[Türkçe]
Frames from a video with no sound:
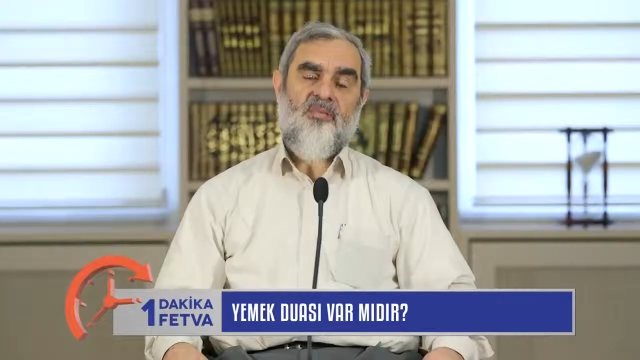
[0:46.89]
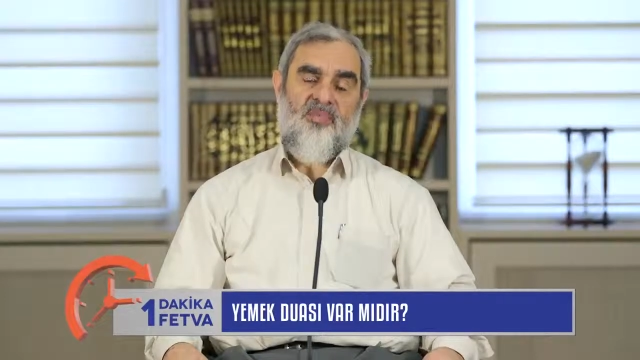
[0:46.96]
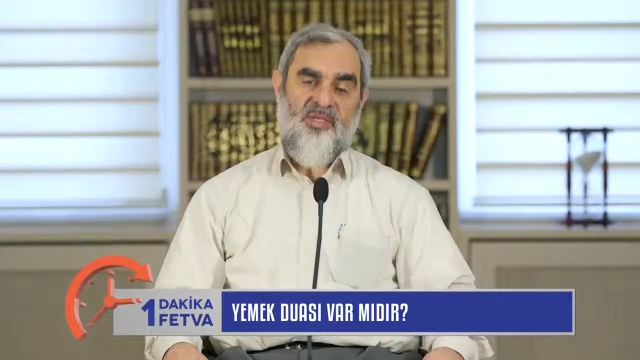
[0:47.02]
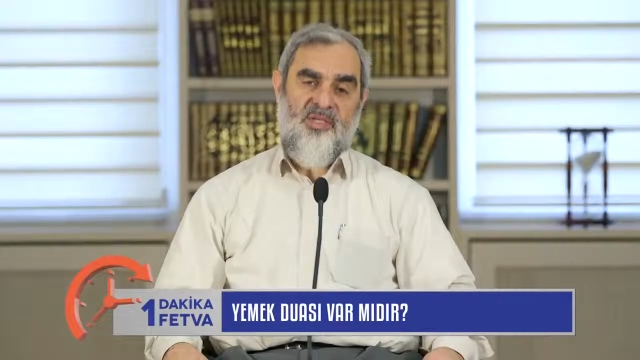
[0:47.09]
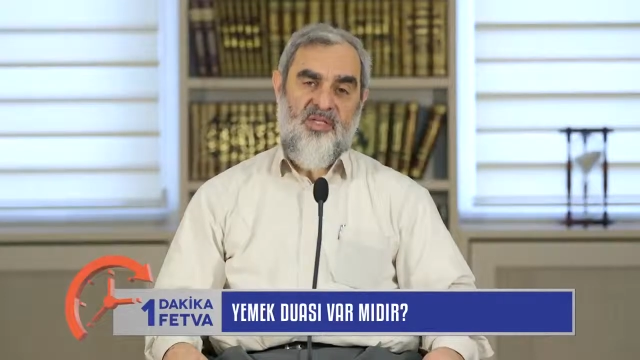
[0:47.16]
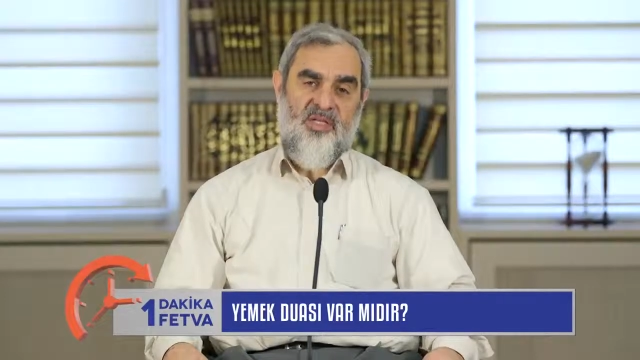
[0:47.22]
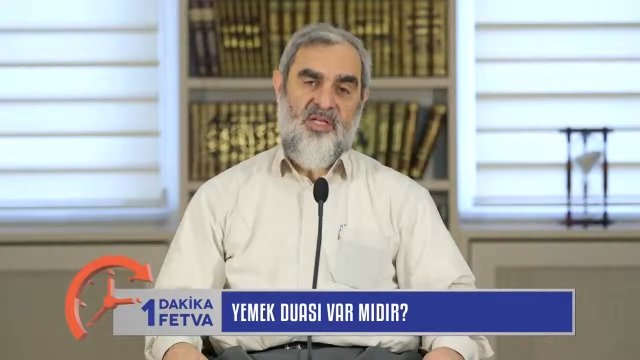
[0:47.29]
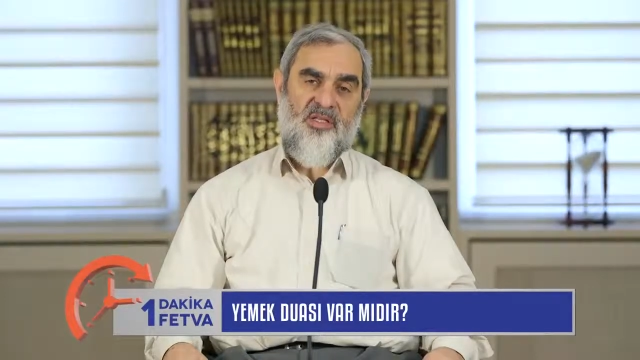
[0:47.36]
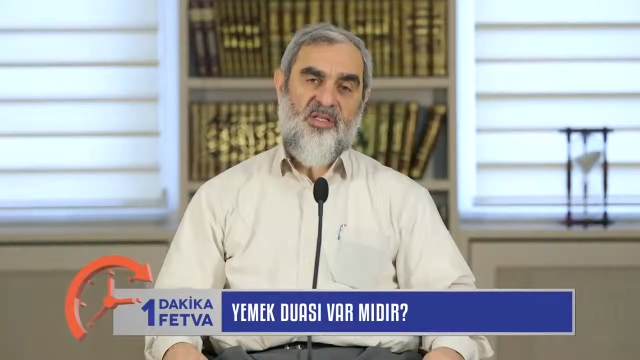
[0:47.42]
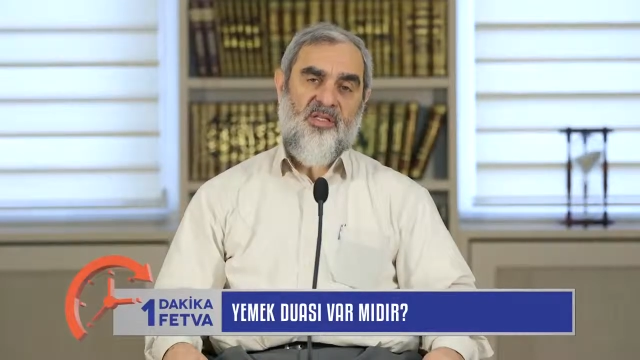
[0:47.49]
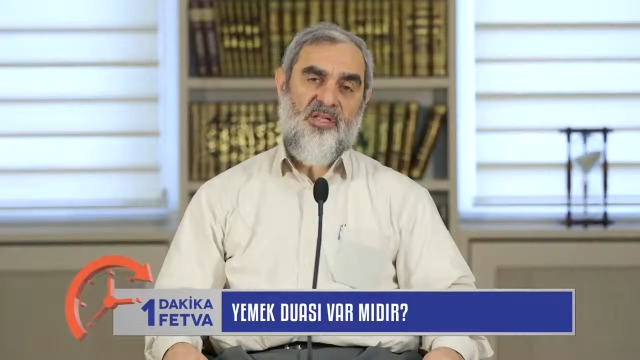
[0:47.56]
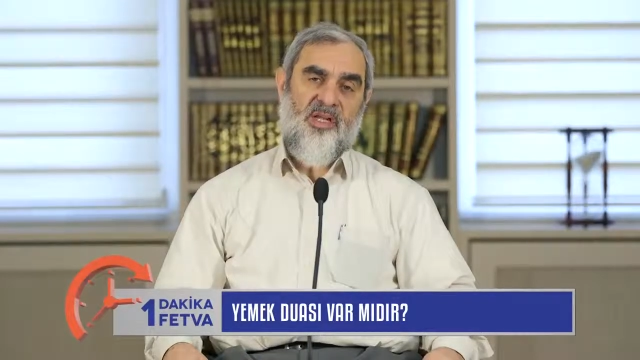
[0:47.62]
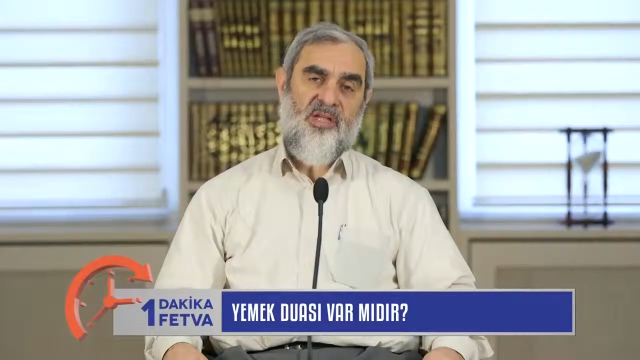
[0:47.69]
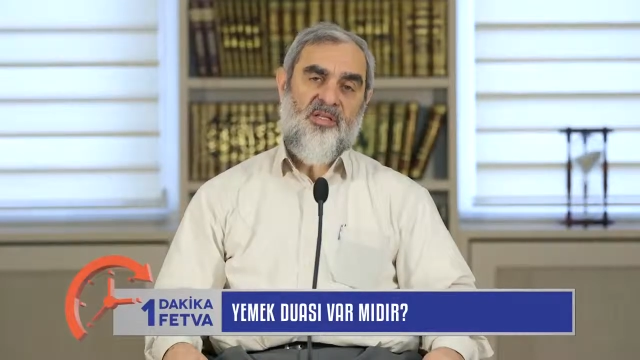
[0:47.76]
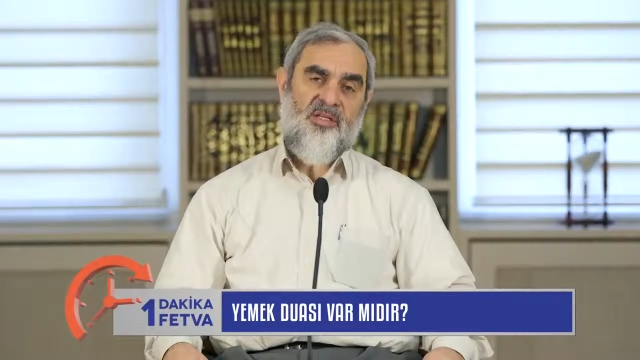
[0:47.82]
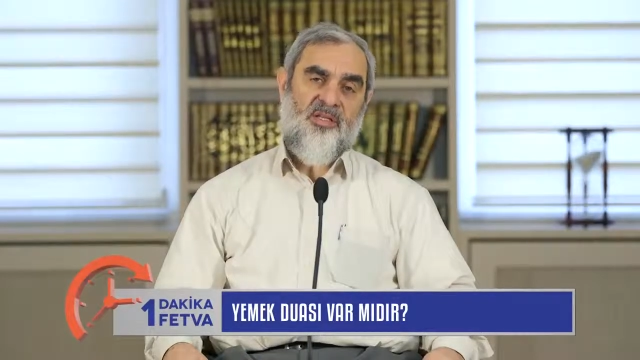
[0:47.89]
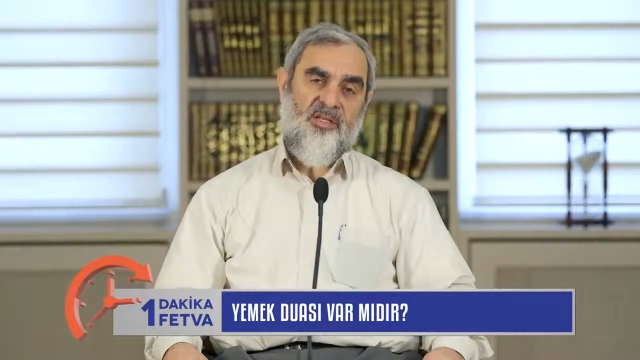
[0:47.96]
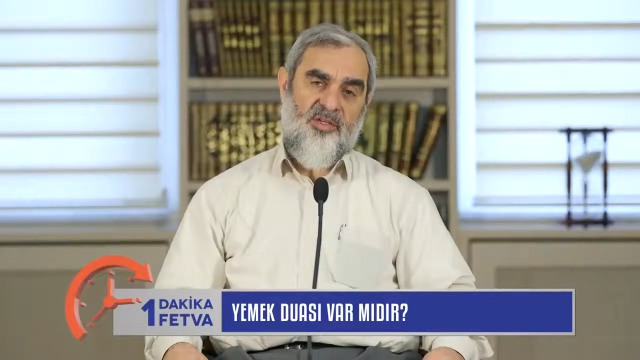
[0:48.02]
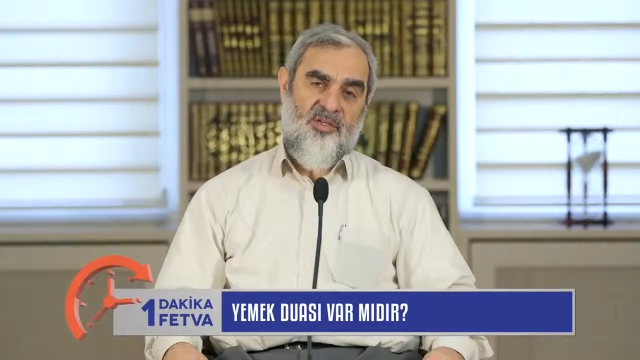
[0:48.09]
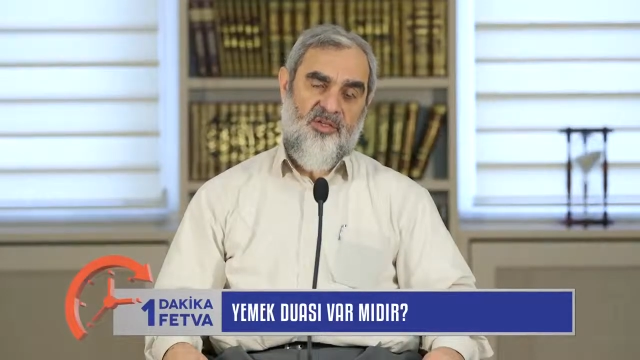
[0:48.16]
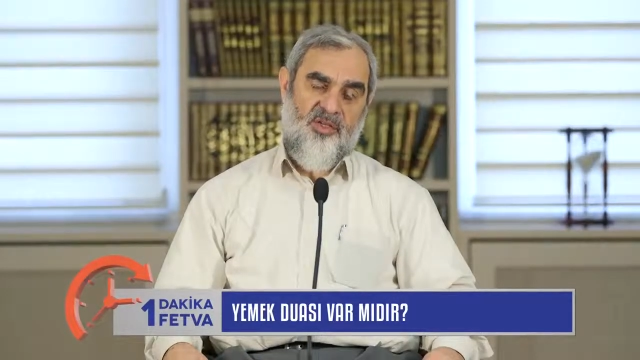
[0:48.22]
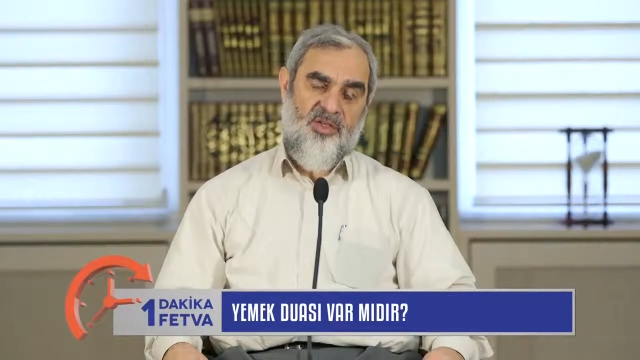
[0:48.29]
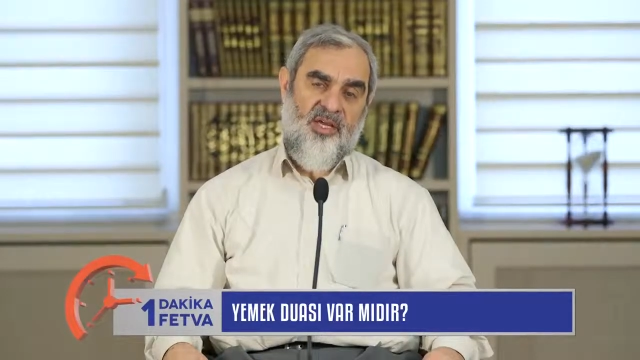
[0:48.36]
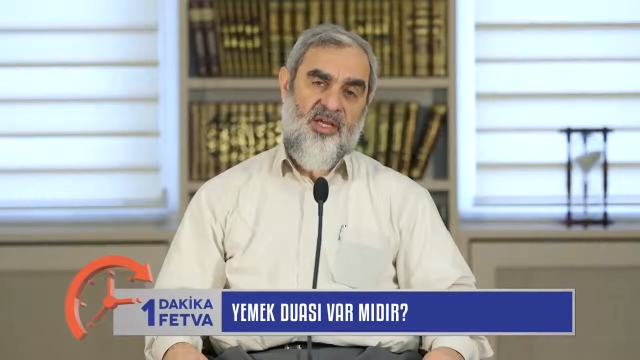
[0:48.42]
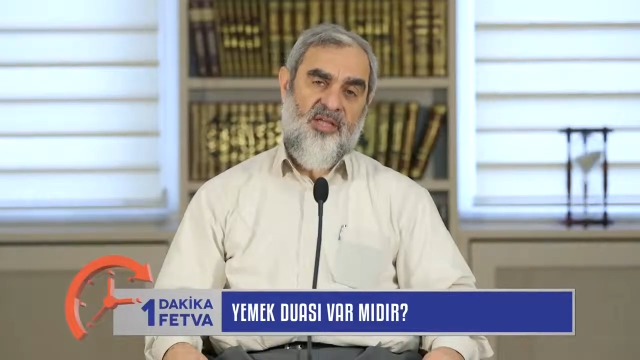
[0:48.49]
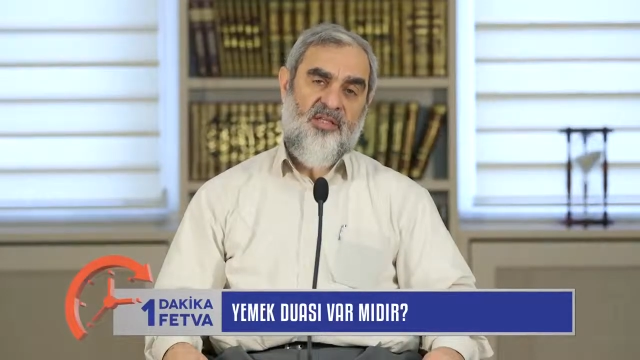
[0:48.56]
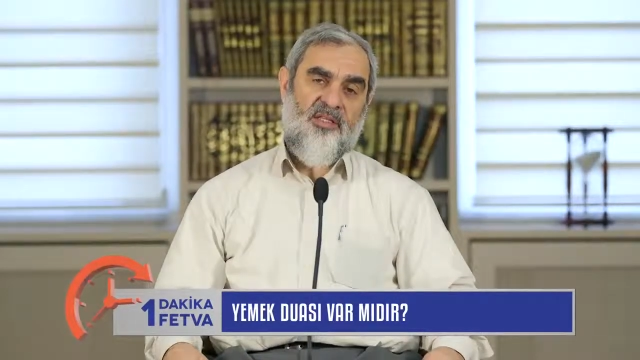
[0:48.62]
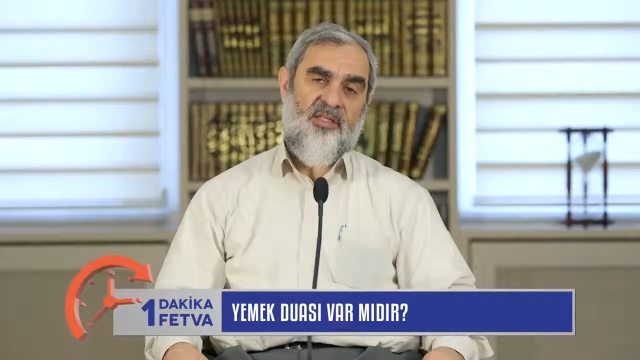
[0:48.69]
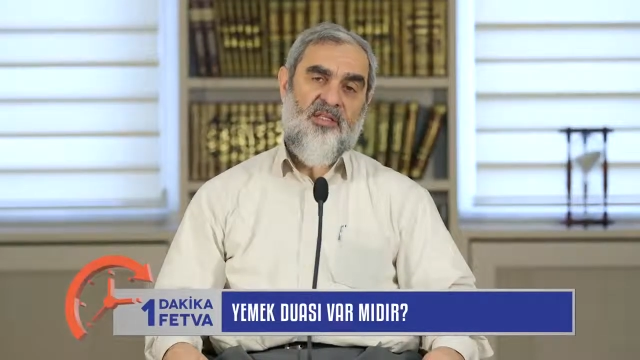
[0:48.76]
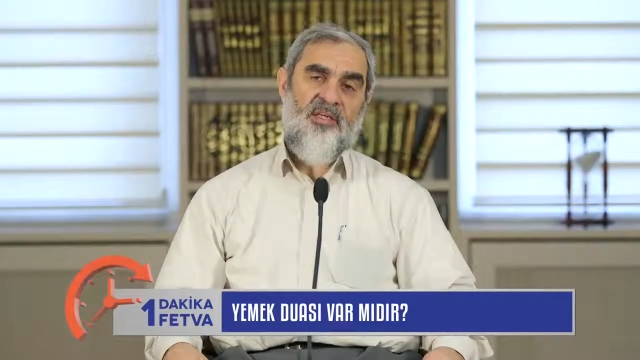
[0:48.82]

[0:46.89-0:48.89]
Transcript: Bizi yediren, içiren